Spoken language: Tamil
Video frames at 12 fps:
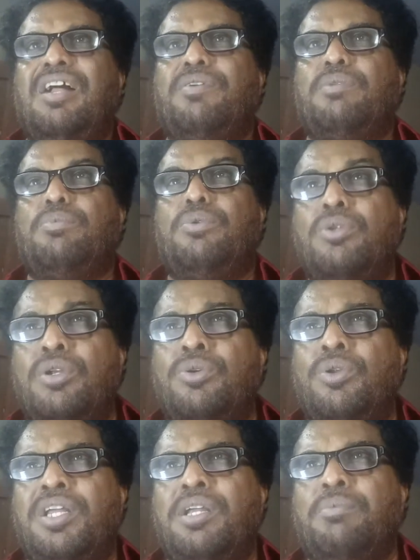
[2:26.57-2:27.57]
அவர் முழு
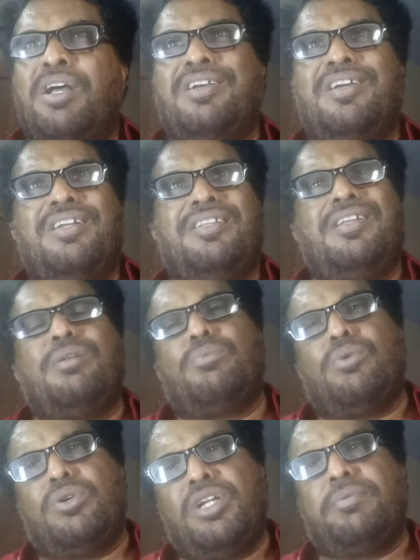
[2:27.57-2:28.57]
நூலையும் ஆங்கிலத்தில்
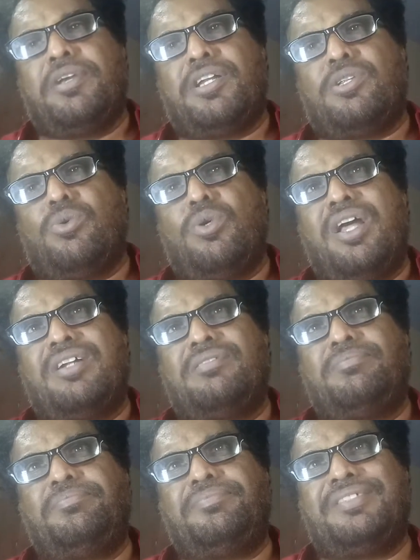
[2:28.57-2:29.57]
மொழிபெயர்த்துள்ளார்
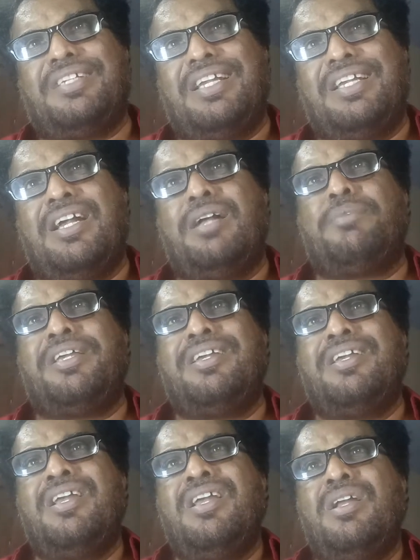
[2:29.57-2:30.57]
நிலையாமை
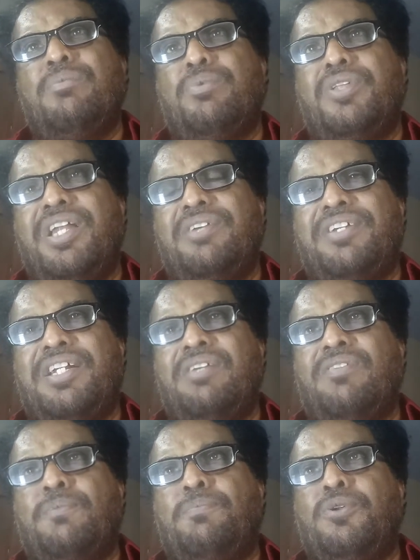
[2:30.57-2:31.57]

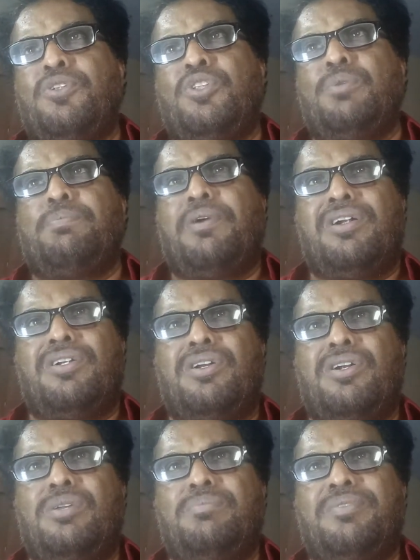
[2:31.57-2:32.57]
முதலியவற்றை வற்புறுத்தும்
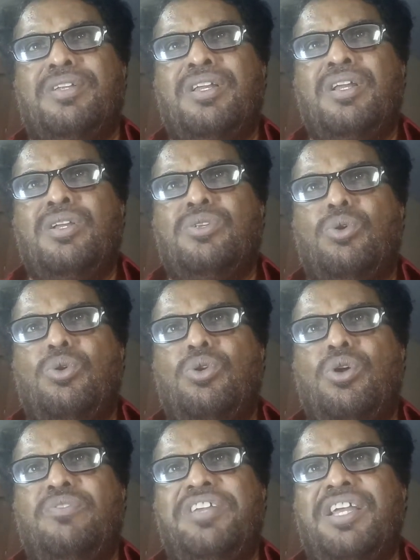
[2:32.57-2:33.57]
பாட்டுகளும்
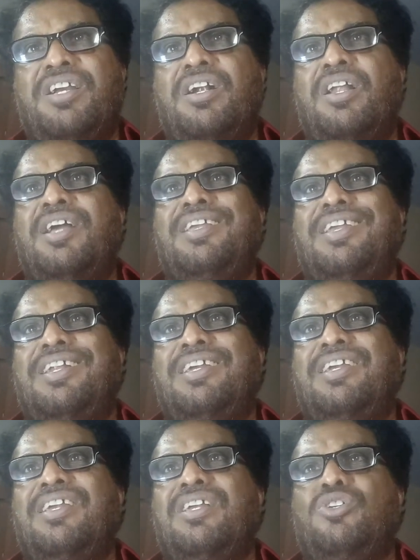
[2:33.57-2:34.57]
சொல்லோவியங்களாய்
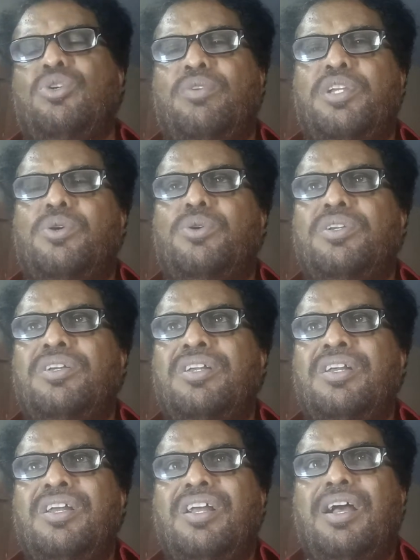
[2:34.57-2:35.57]
இலக்கிய சுவையோடு
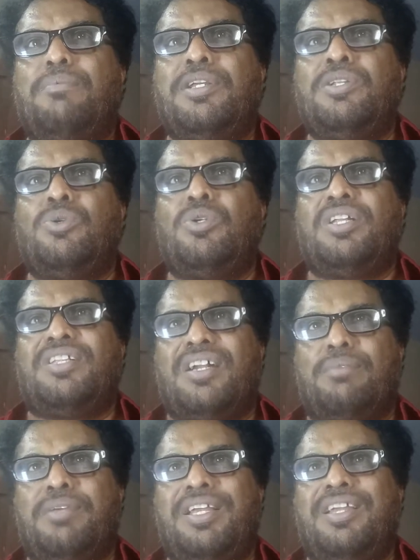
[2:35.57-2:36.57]
அமைந்துள்ள
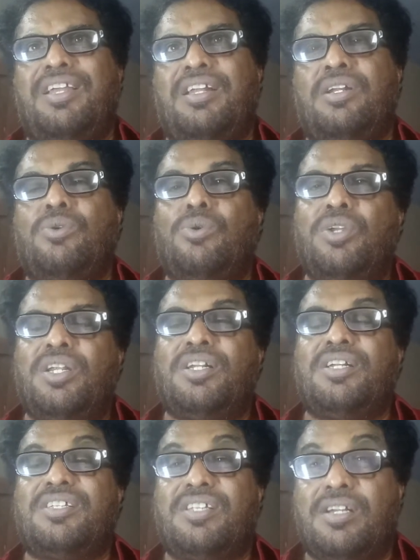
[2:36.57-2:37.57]
தன்மை இந்நூலின்
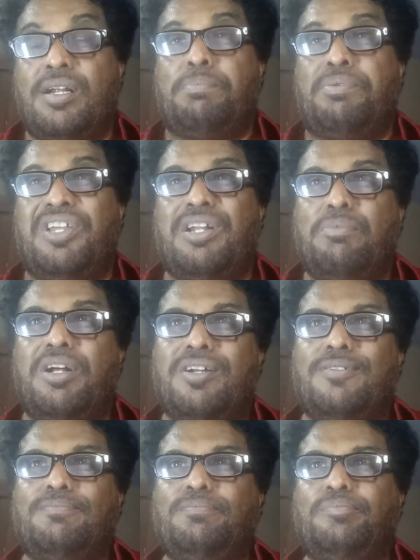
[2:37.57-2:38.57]

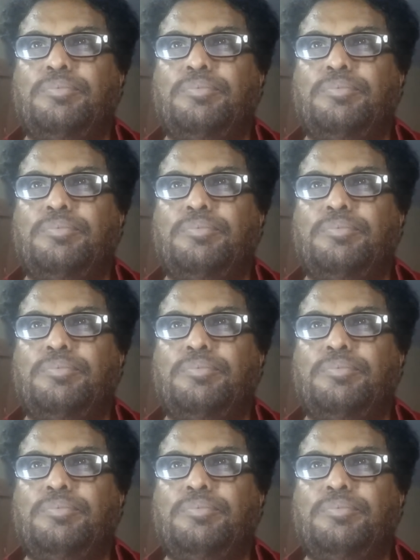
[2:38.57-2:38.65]
சிறப்பியல்பாகும்